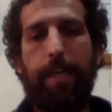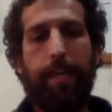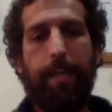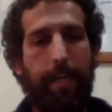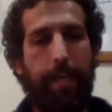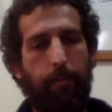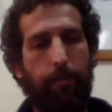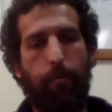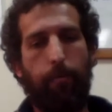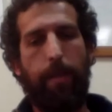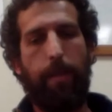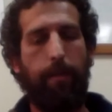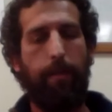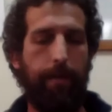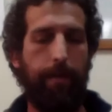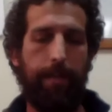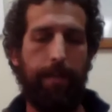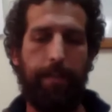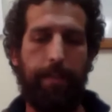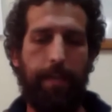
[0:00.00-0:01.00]
que
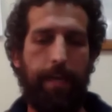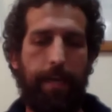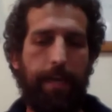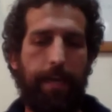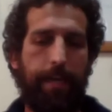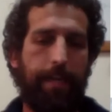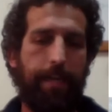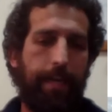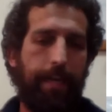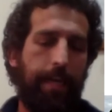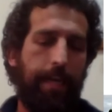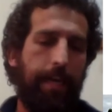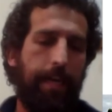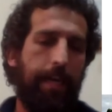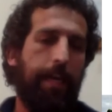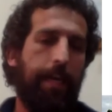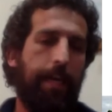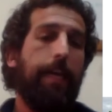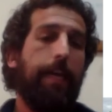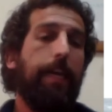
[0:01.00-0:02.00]
indudablemente hay
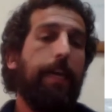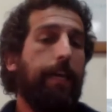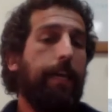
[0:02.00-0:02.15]
que,